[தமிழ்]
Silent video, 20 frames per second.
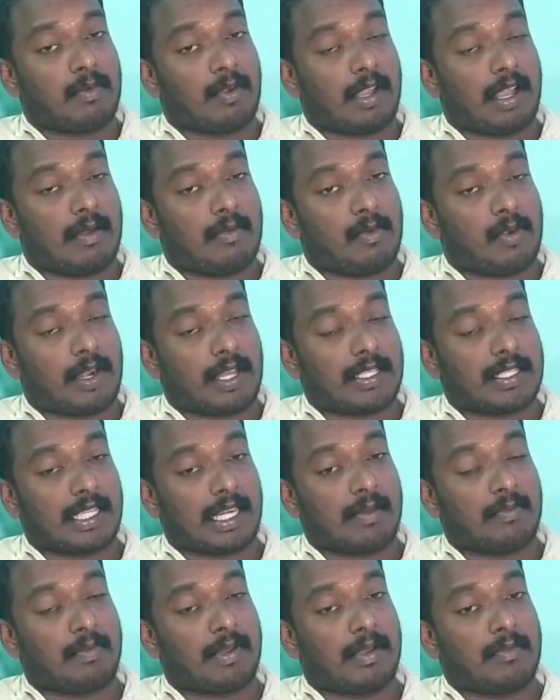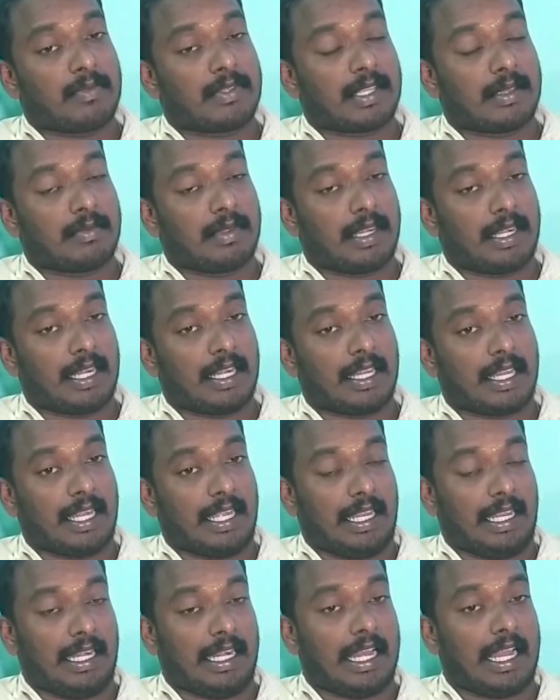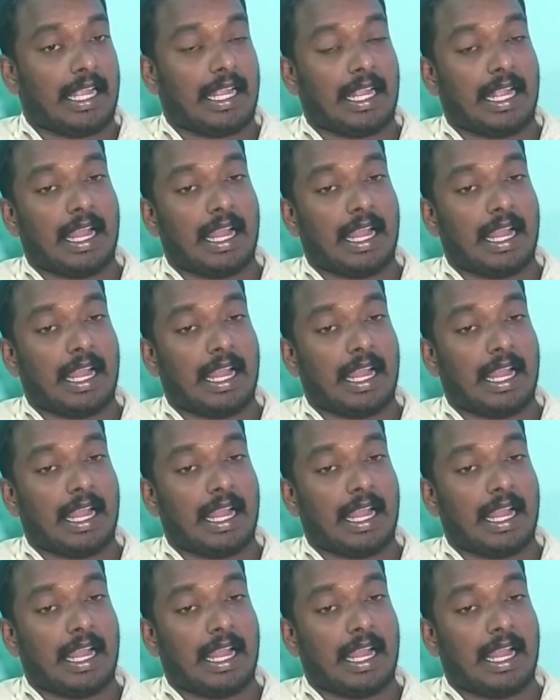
முகாமோட சிறப்பு அம்சம் என்னன்னு கேட்டிங்கன்னா